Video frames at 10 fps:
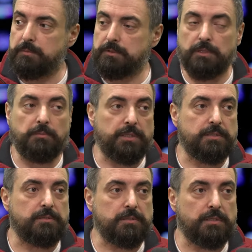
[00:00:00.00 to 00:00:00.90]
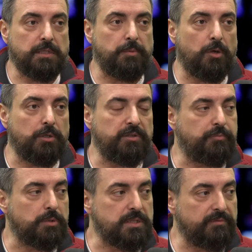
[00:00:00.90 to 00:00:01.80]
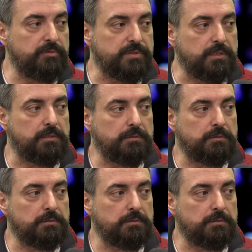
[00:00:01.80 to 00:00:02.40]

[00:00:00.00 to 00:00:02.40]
bo to chyba jest na biologii w podstawówce.